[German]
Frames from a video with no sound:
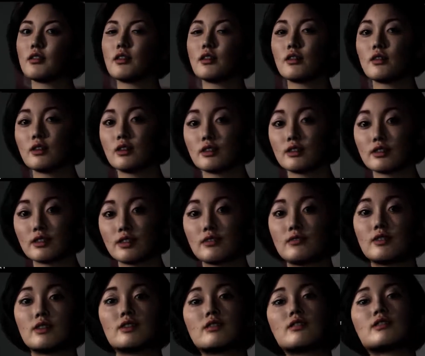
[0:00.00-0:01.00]
Ich wollte
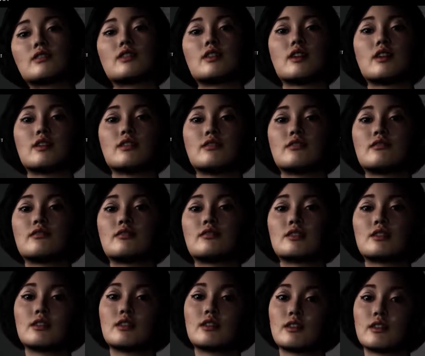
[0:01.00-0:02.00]
ja, aber sie hatte,
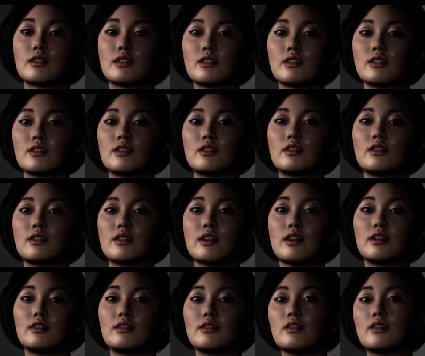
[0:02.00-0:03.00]

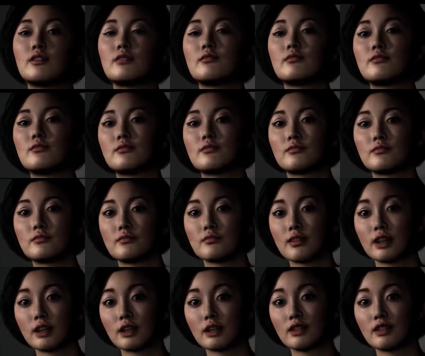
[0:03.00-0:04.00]
ich weiß nicht,
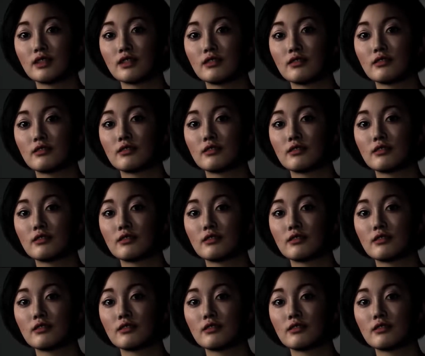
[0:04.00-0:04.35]
Probleme?